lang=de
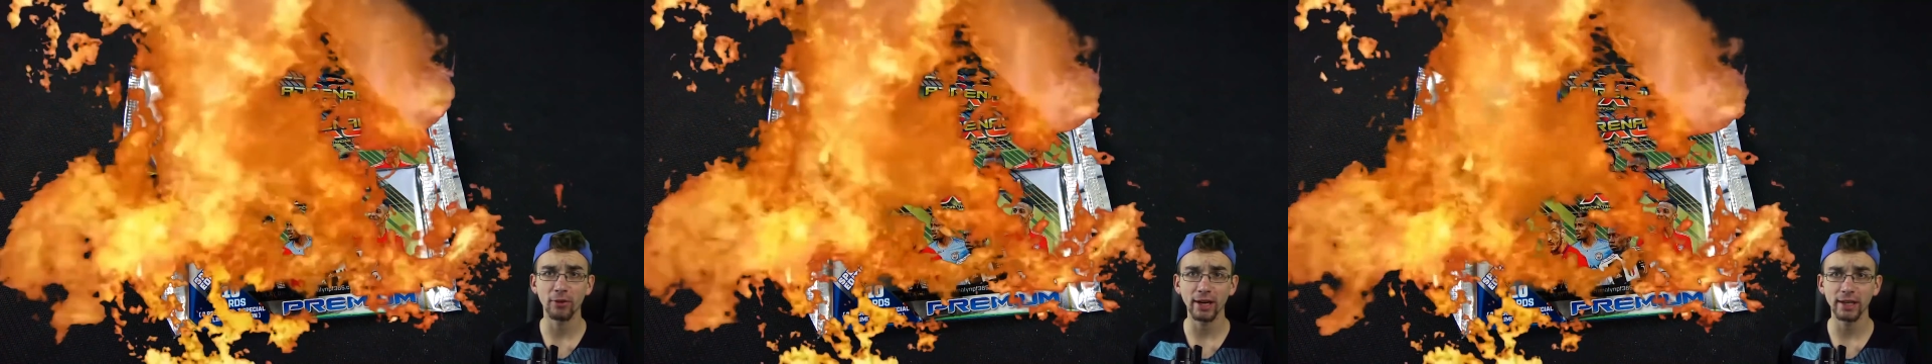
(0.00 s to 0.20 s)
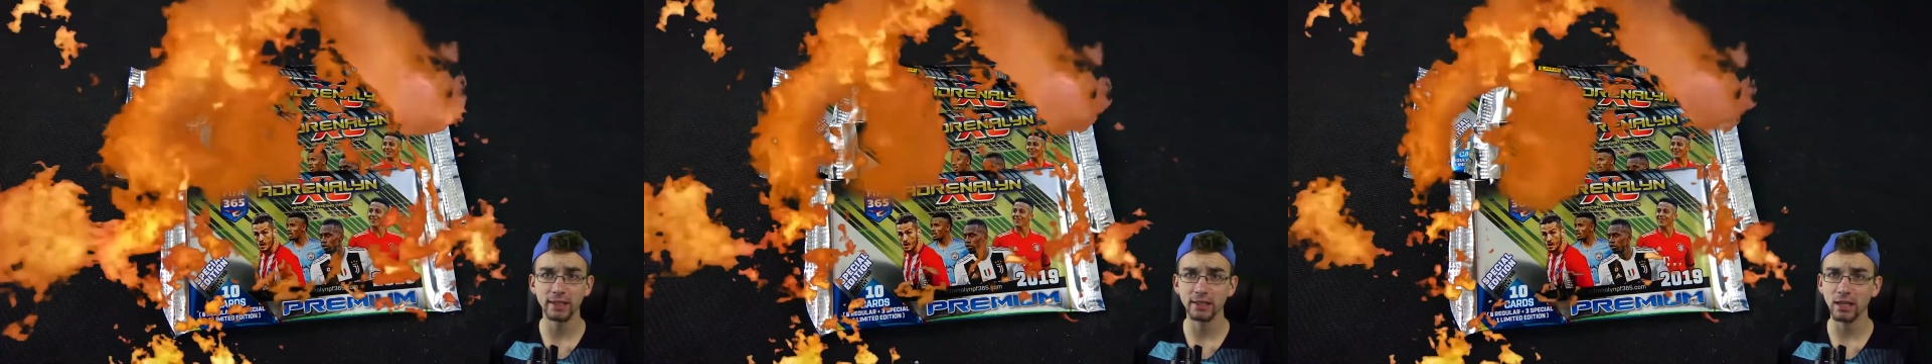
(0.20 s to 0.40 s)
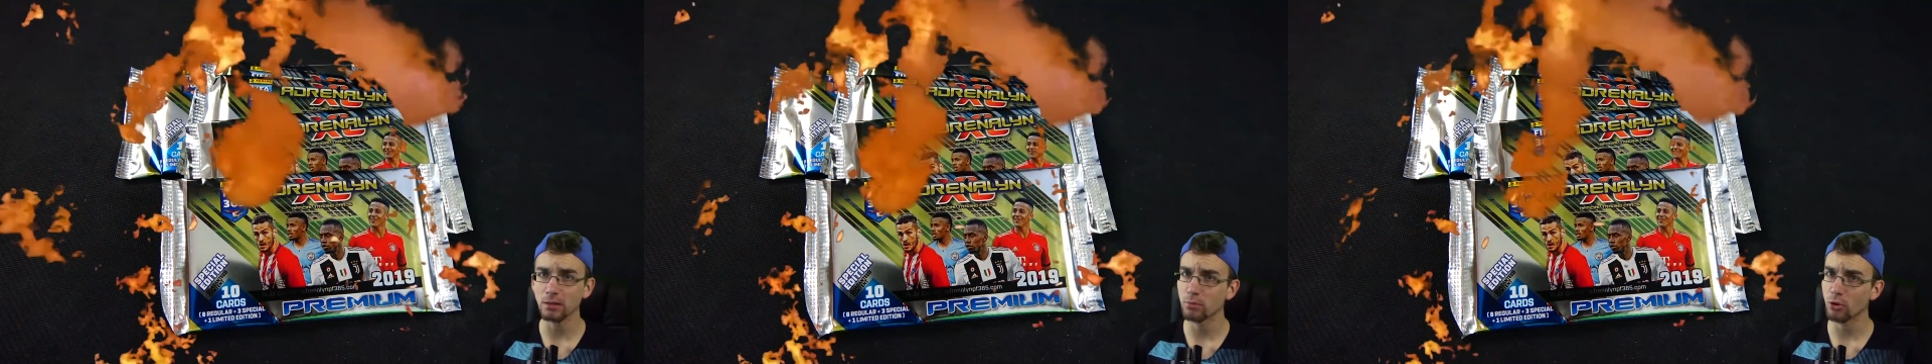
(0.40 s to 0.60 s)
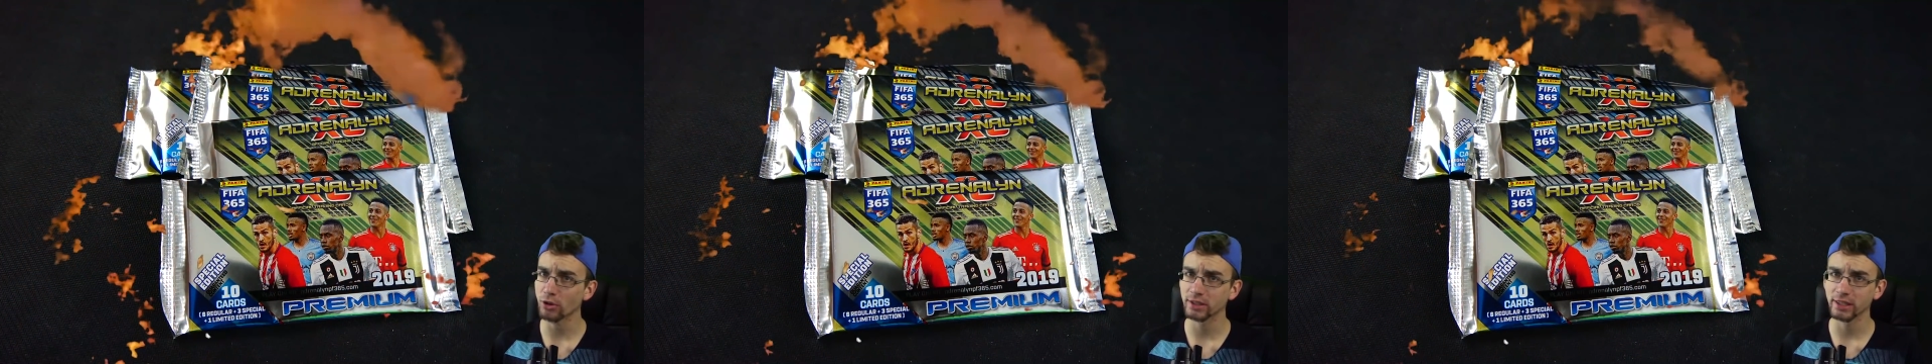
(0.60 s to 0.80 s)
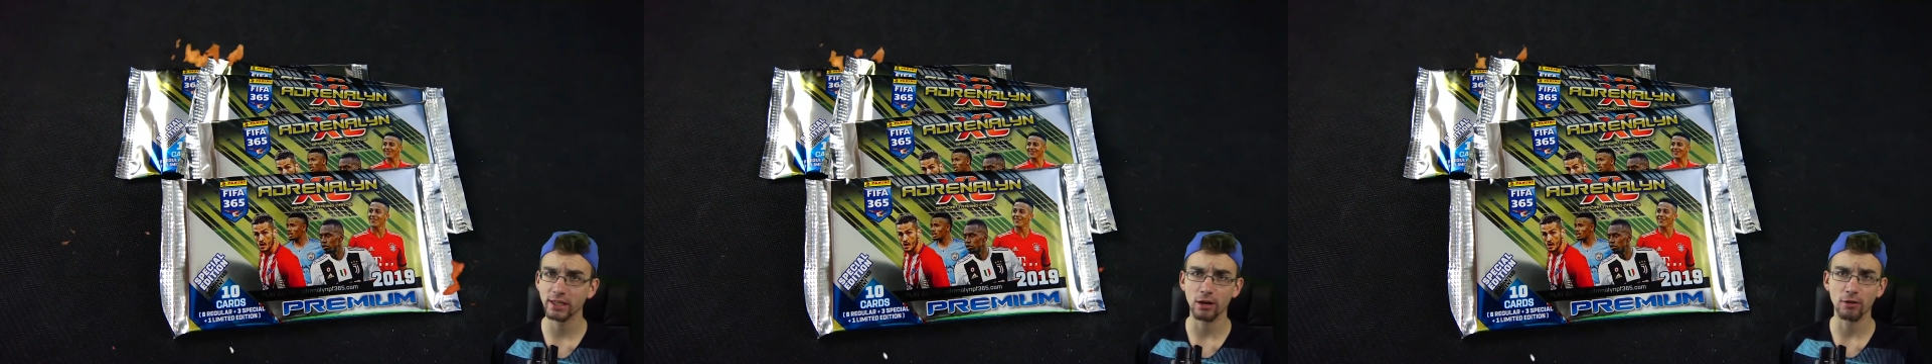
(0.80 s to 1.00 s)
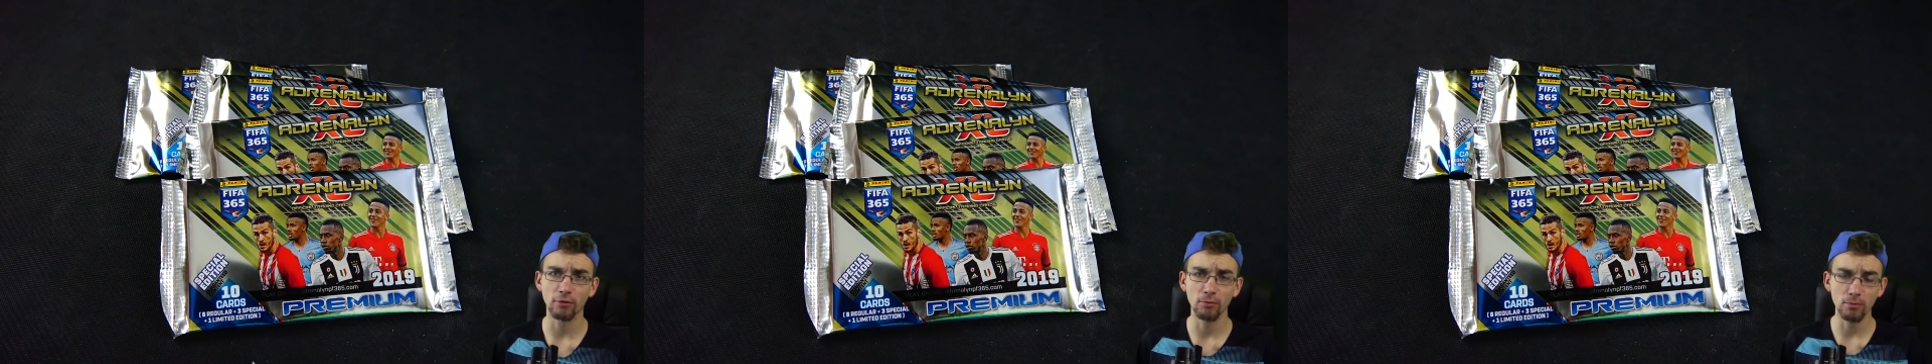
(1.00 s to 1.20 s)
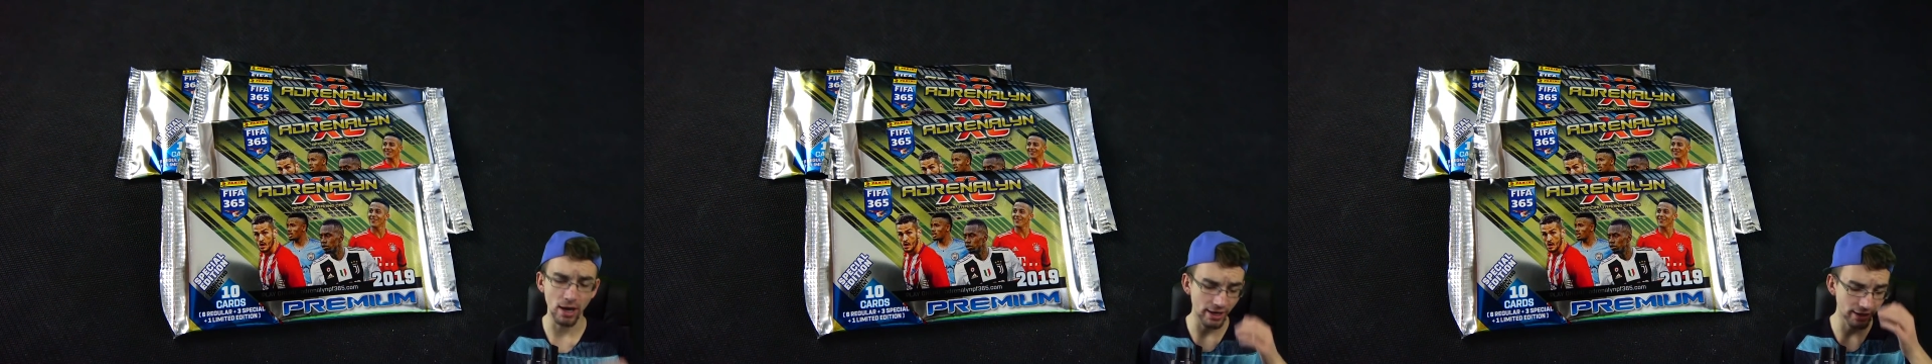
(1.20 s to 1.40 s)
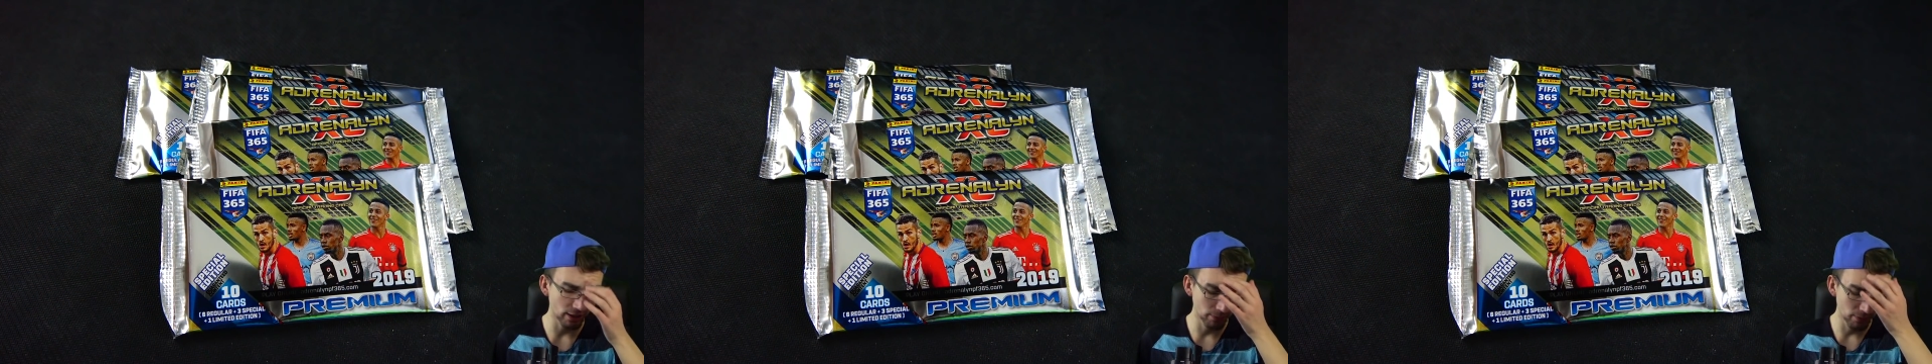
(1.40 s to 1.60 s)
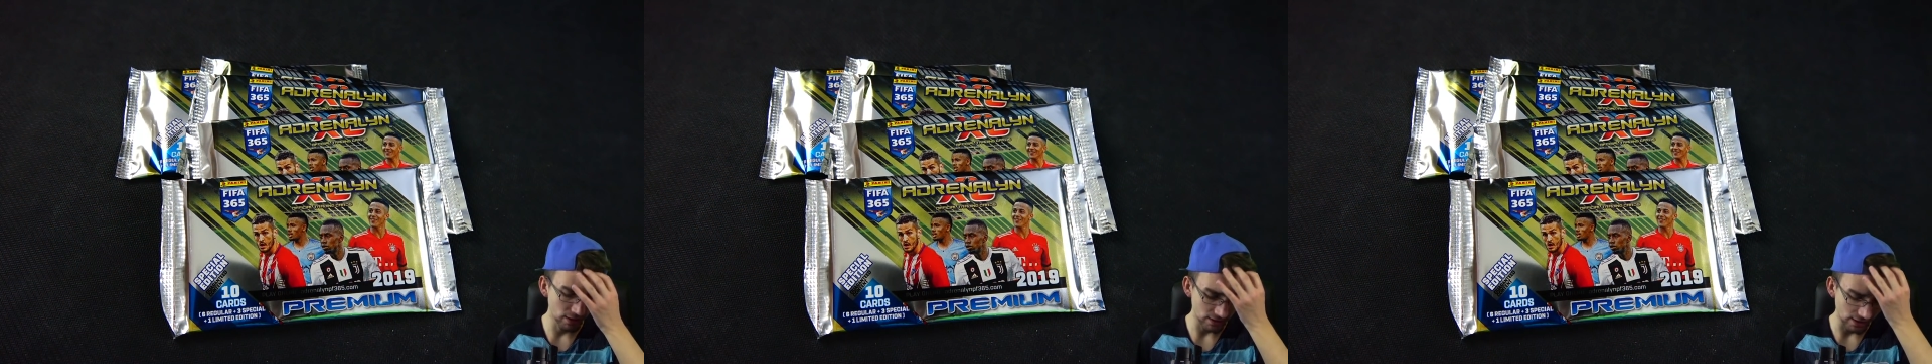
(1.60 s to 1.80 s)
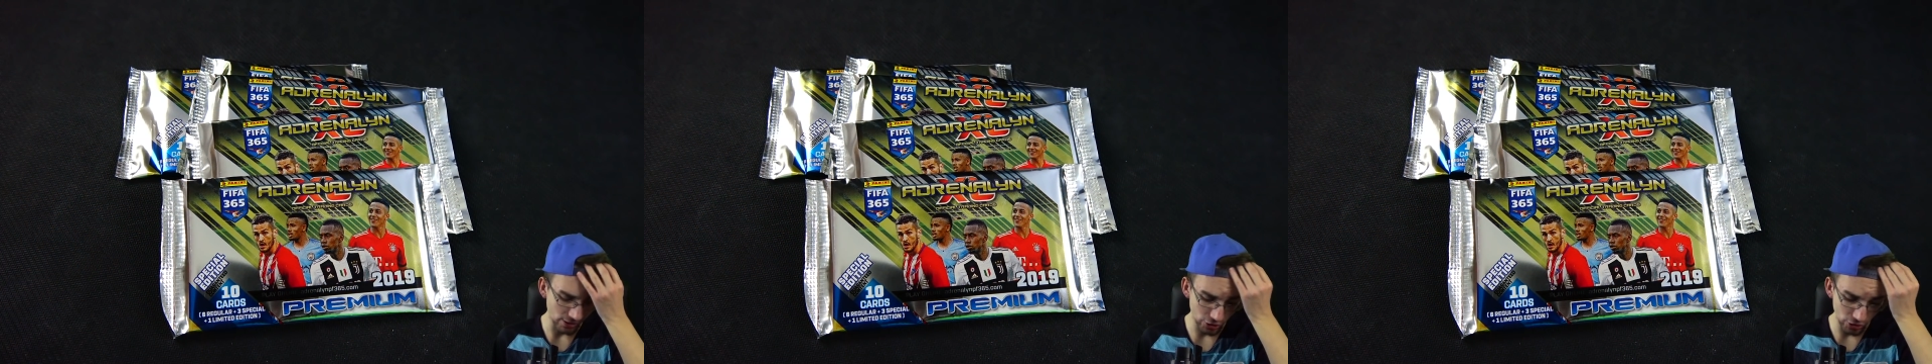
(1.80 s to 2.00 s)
weiteren Unboxing auf meinem Kanal.